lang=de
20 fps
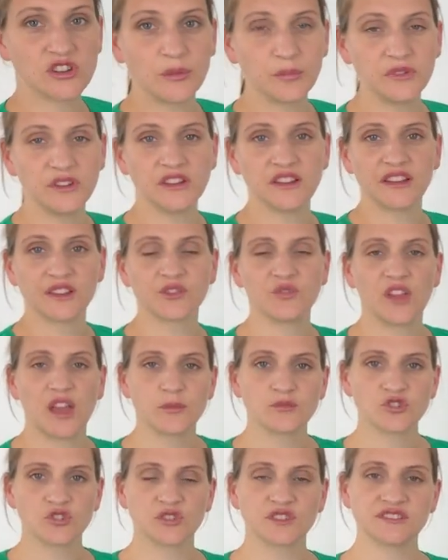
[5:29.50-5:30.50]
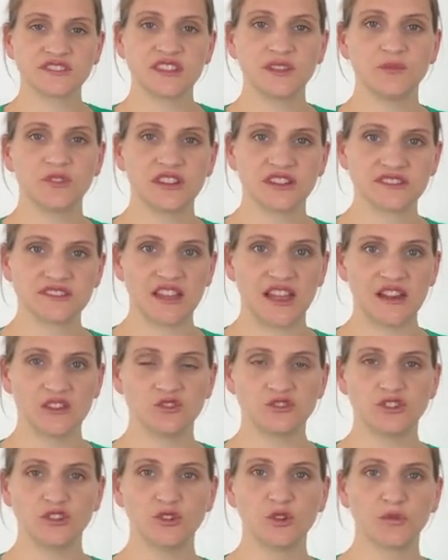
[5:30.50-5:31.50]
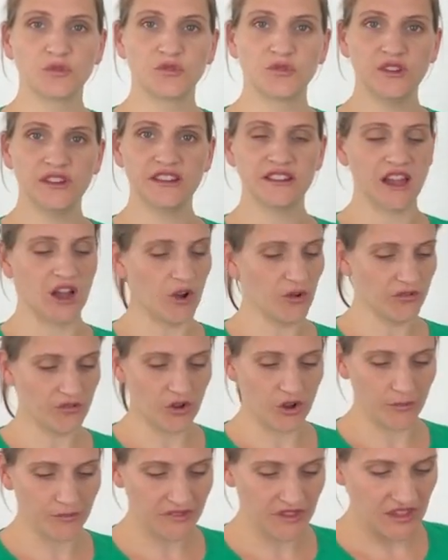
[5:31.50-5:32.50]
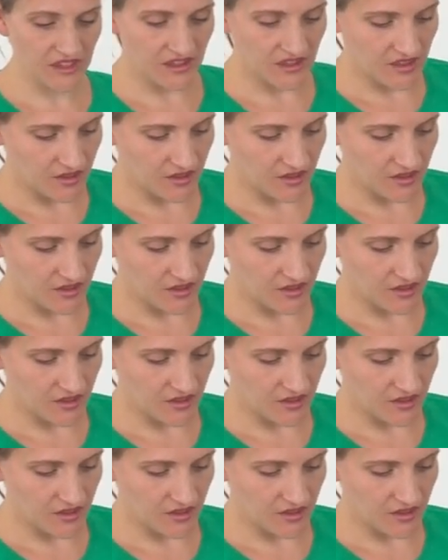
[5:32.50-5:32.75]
stabil. Also wir haben schon gesehen, wie das Teil durch die Luft fliegt, aufkommt.